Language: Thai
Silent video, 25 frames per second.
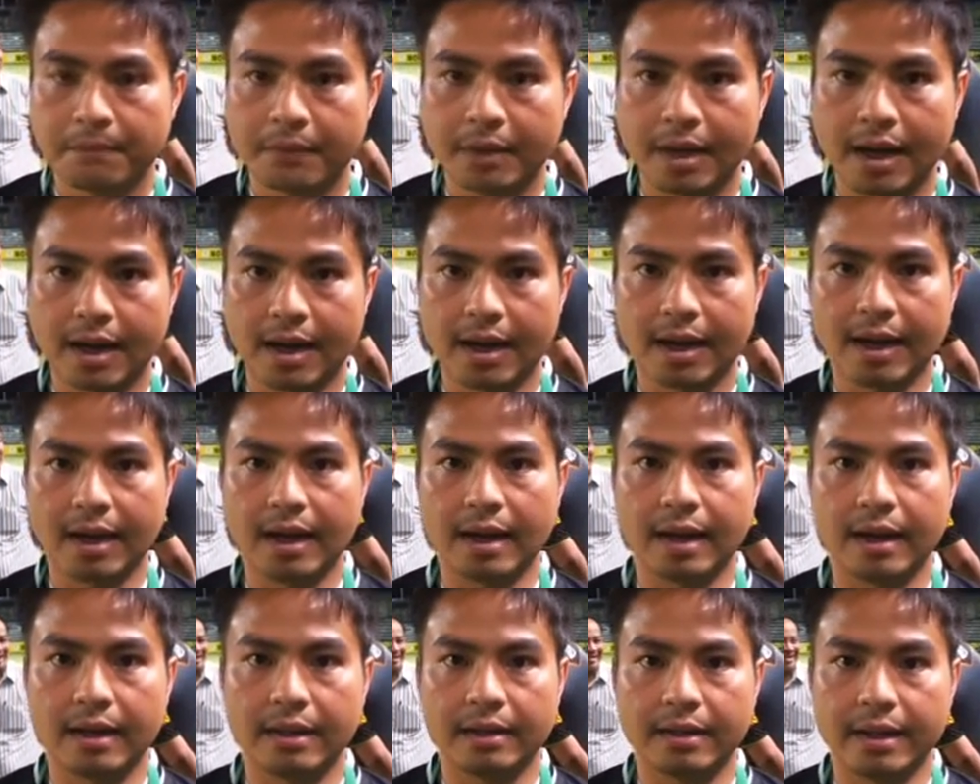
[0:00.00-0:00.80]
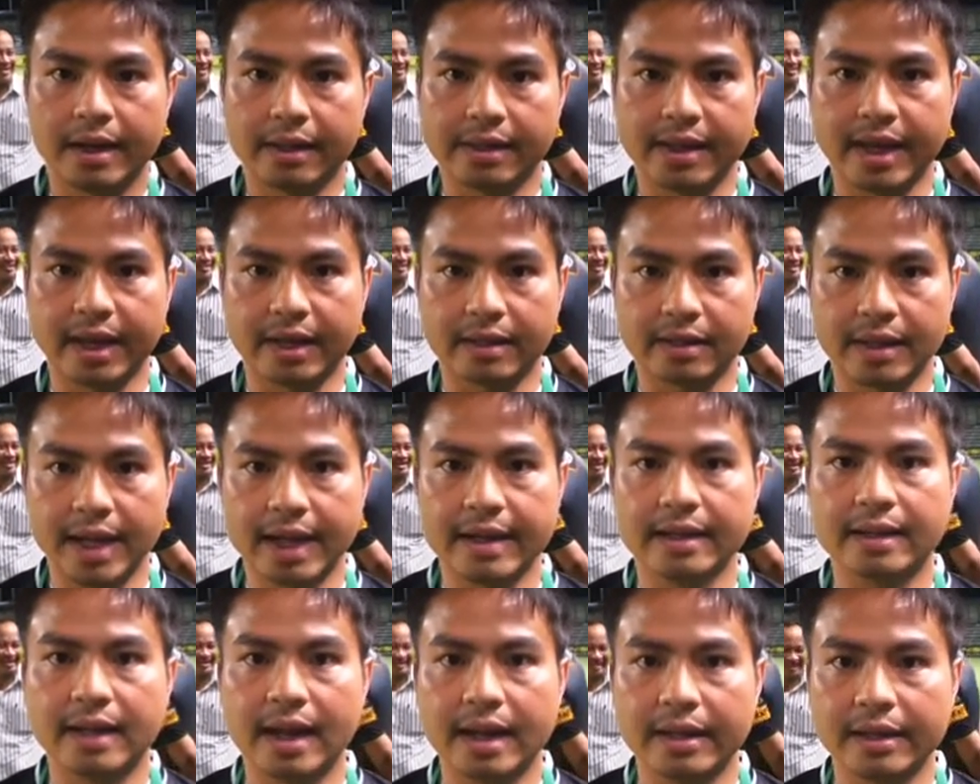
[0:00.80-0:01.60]
ถ้าเด็กๆ
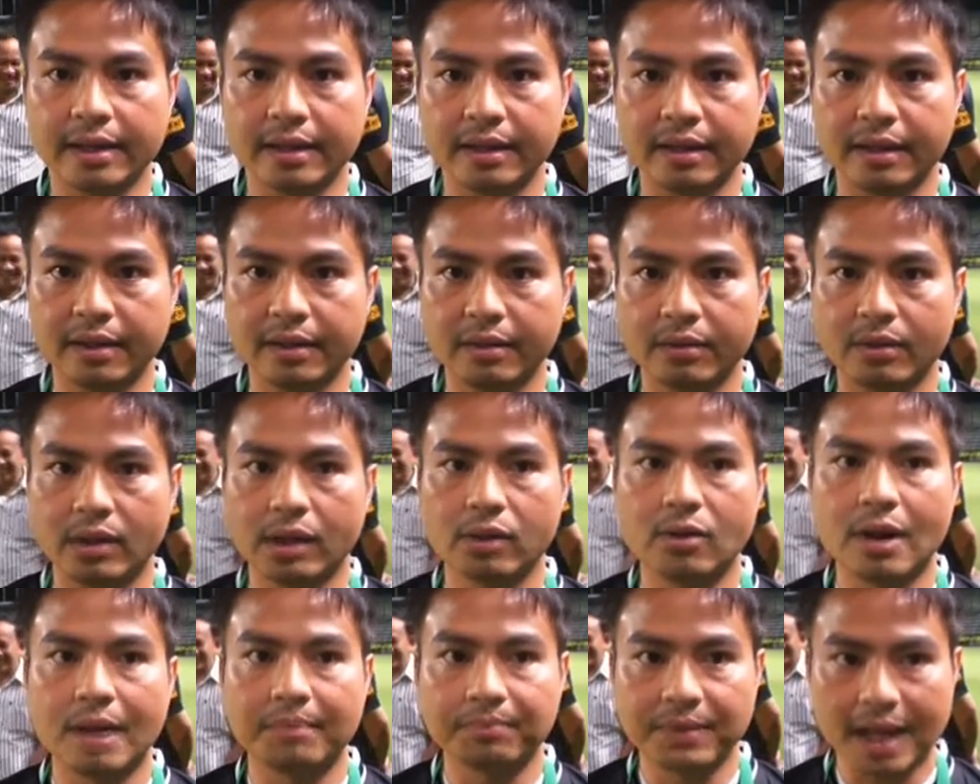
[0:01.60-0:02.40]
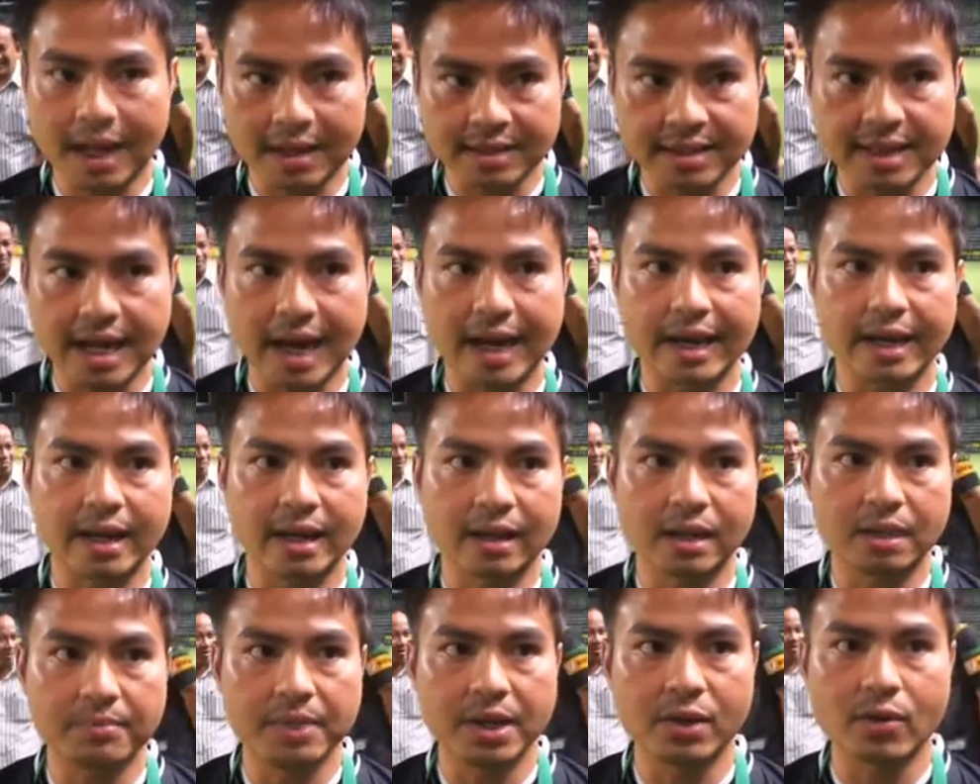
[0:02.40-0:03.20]
เล่นกันด้วยความตั้งใจ
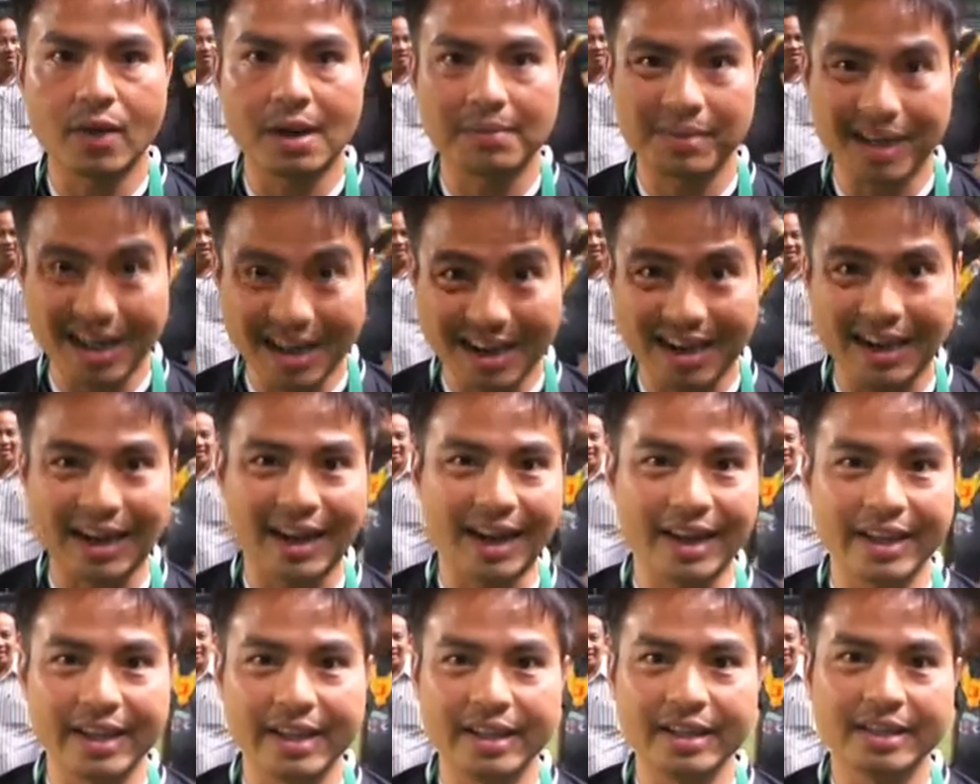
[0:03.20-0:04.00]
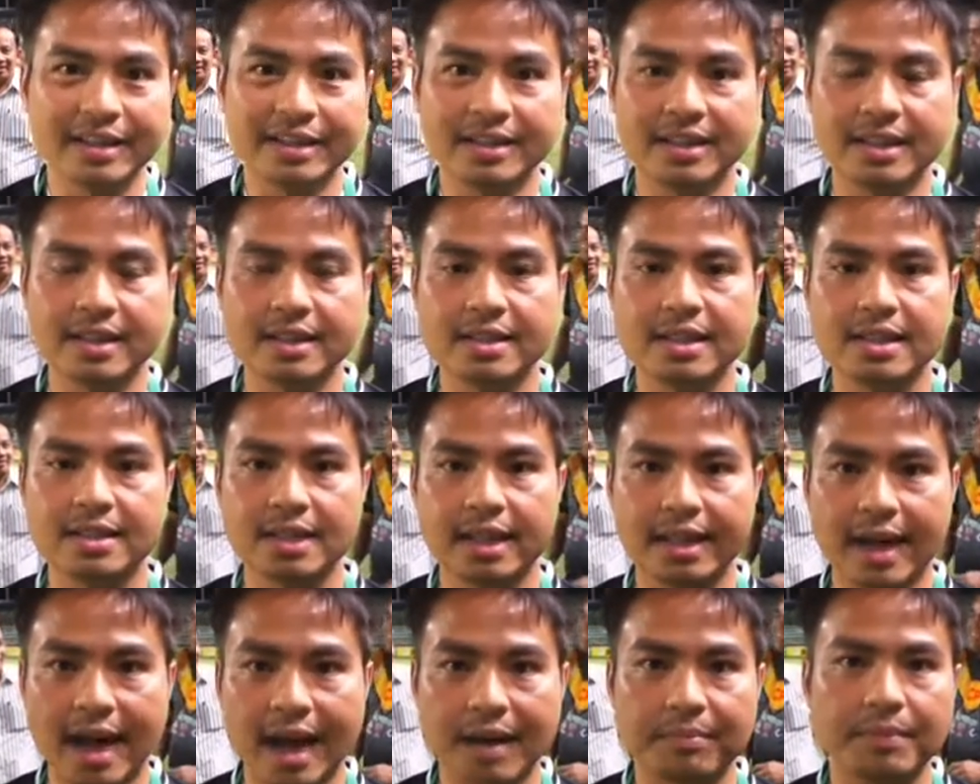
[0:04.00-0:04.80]
แล้วก็มีความกระหายที่จะ
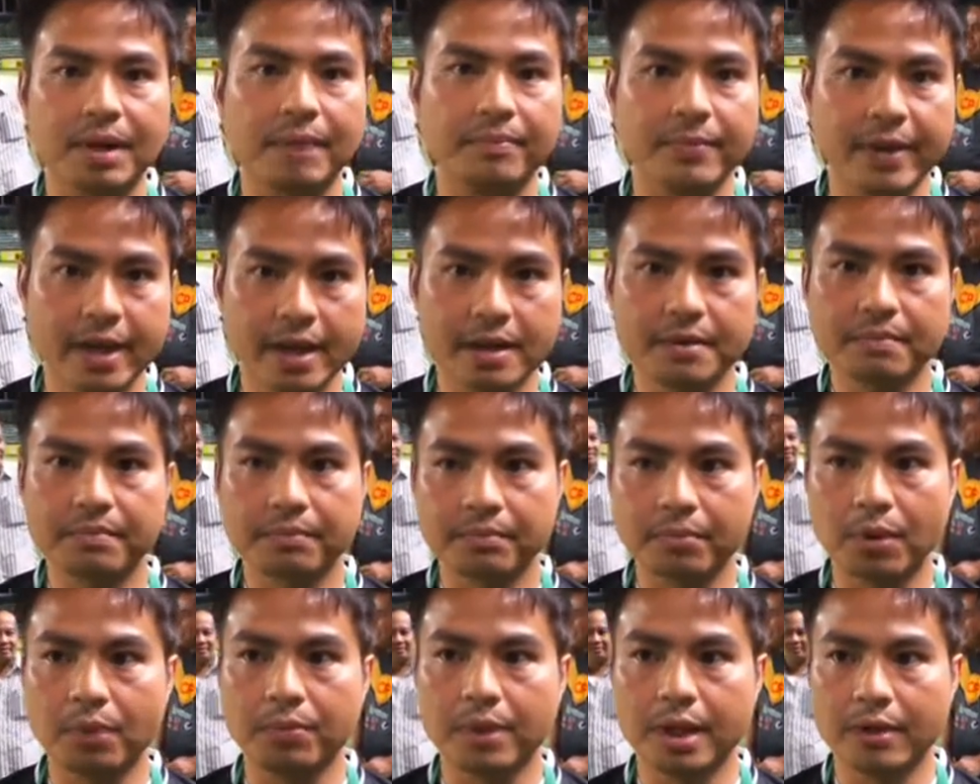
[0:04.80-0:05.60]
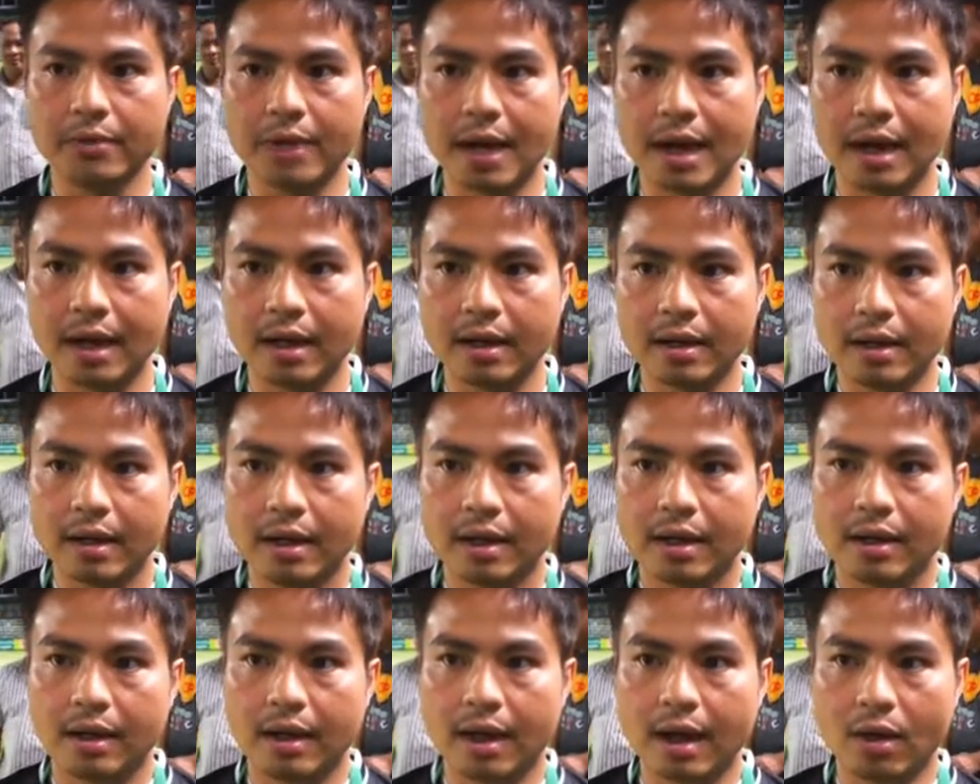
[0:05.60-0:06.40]
ชนะแบบนี้คิดว่า
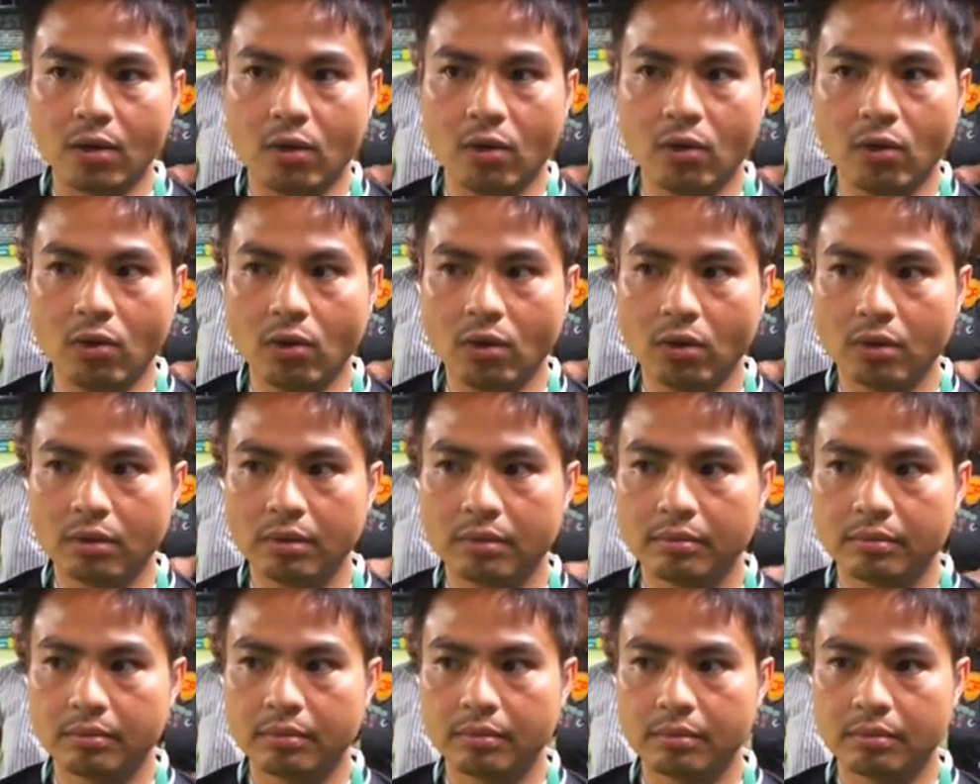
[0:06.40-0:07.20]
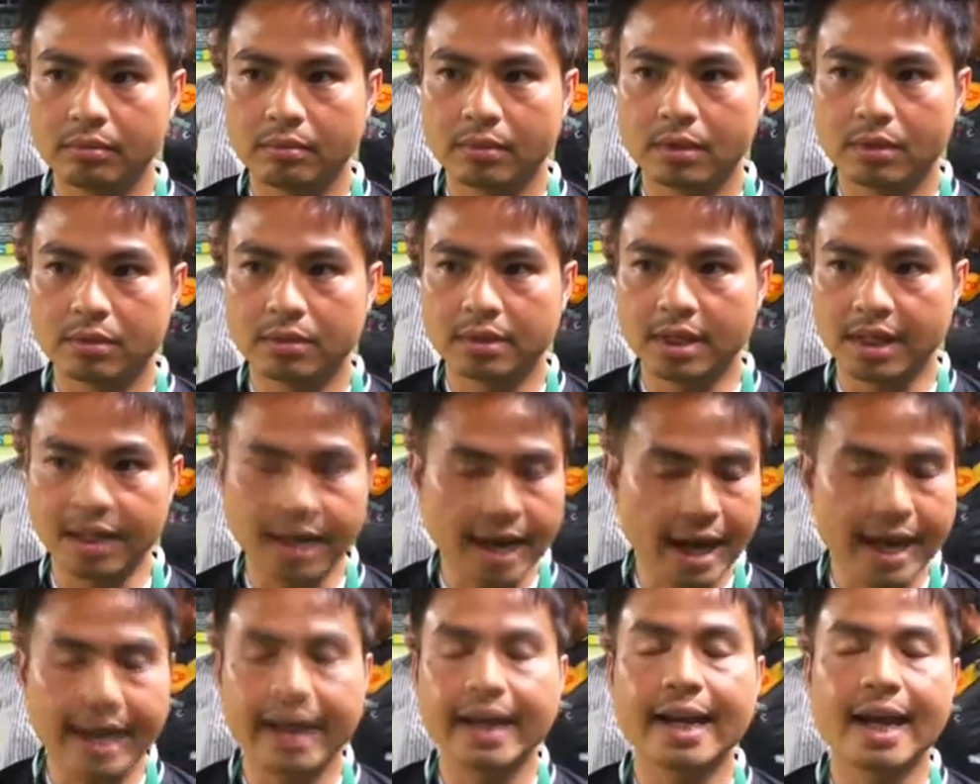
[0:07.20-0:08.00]
เราเจอ
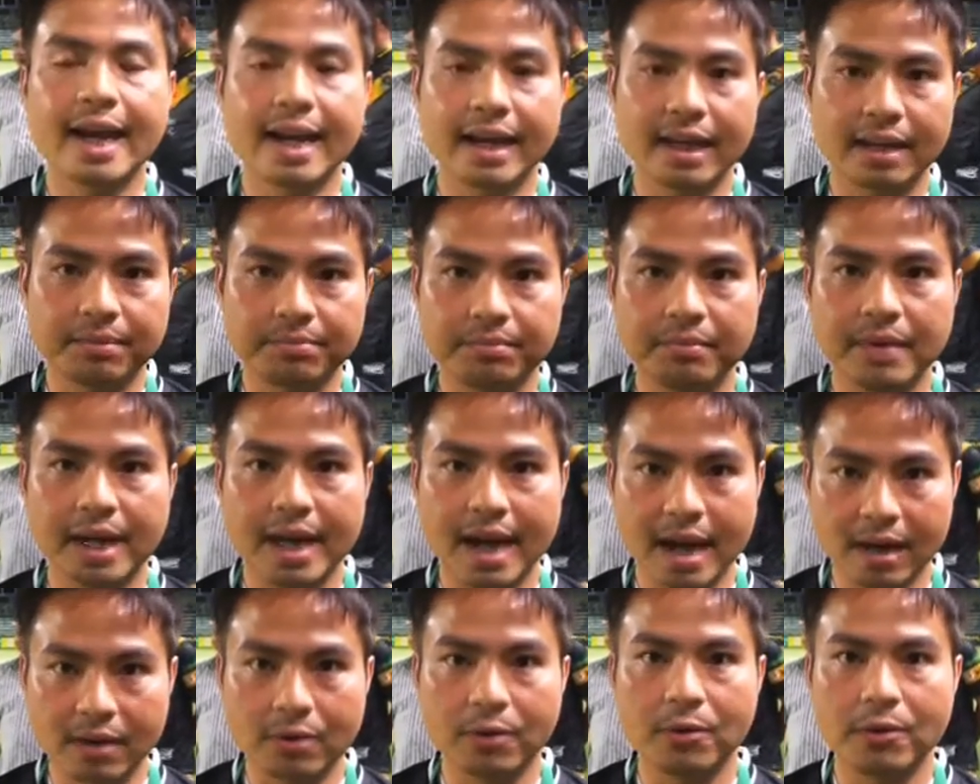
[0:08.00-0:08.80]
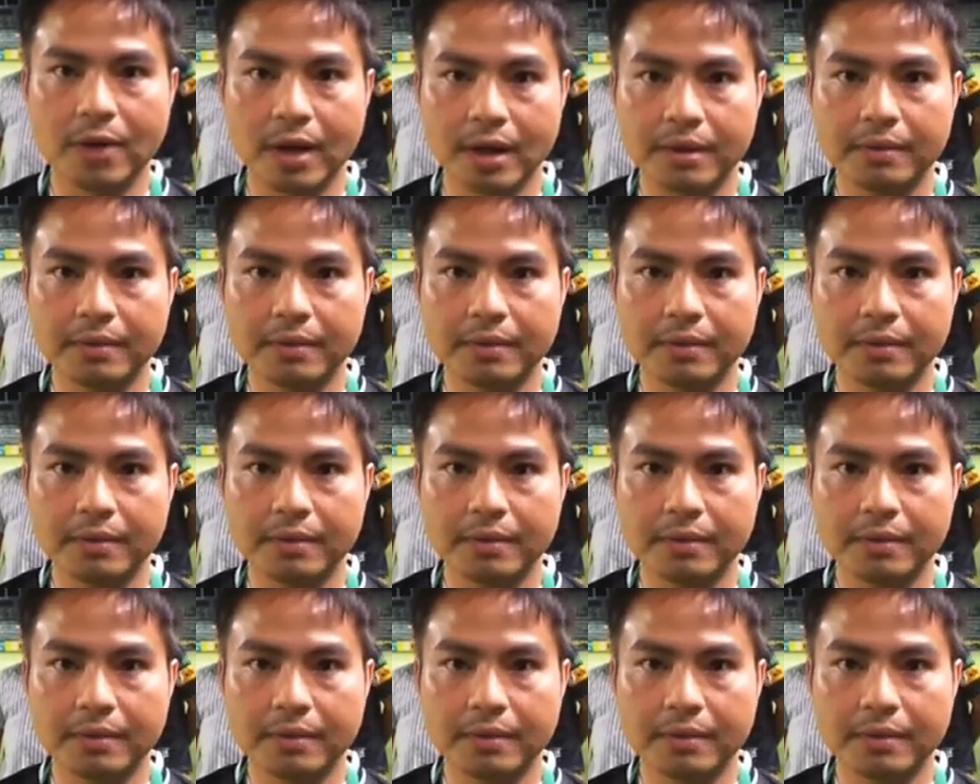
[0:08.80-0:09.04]
ใครก็ได้ไม่น่ากลัว